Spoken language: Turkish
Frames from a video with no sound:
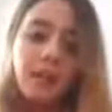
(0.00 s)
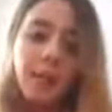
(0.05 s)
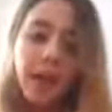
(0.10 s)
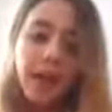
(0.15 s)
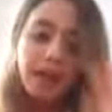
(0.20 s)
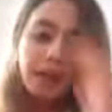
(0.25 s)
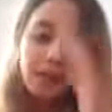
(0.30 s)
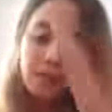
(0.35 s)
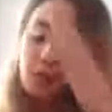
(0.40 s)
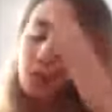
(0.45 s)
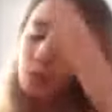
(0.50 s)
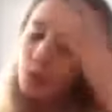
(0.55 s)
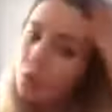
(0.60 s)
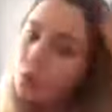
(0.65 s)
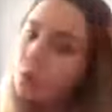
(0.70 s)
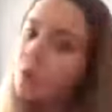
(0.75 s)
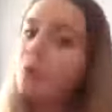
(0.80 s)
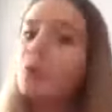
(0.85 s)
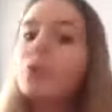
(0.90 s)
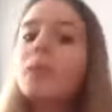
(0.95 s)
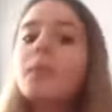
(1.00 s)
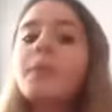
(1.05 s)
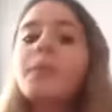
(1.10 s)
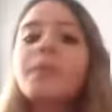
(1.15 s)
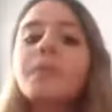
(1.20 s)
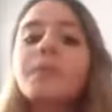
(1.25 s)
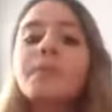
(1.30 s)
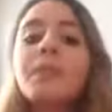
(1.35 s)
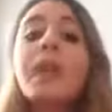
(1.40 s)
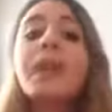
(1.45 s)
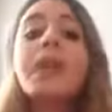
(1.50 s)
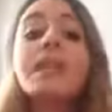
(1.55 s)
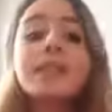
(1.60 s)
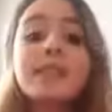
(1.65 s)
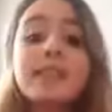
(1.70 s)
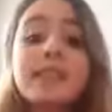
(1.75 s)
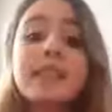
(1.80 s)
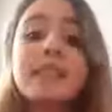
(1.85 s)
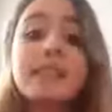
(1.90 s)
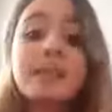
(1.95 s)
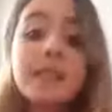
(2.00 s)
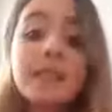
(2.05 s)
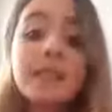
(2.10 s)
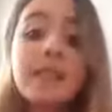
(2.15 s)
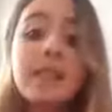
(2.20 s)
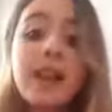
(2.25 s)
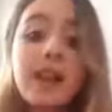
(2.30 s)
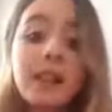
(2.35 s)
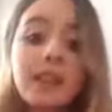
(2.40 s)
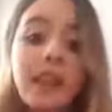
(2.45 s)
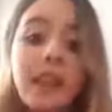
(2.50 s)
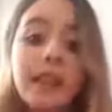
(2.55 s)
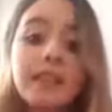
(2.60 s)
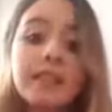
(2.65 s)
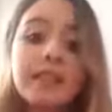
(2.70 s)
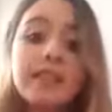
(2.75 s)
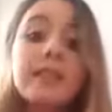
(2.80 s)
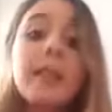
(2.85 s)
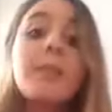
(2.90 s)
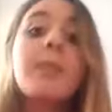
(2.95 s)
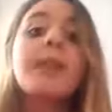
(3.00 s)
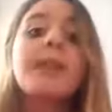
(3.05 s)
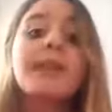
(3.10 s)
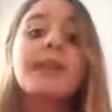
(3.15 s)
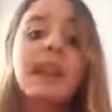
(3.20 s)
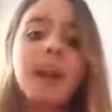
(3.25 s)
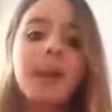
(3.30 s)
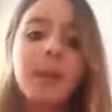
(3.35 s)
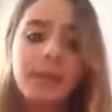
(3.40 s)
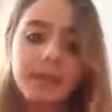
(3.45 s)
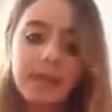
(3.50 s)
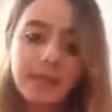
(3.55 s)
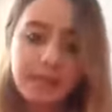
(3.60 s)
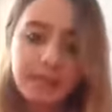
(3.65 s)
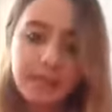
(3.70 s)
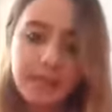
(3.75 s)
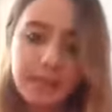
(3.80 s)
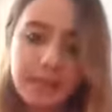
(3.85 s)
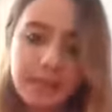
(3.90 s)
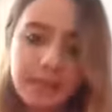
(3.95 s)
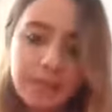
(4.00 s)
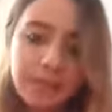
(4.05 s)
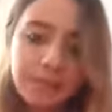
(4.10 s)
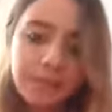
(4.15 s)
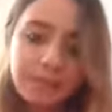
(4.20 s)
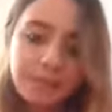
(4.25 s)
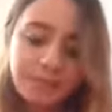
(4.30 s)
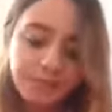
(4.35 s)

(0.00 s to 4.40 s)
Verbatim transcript: Ben şunu söylüyorum. Siz bizi sallarsınız ama yıkamazsınız.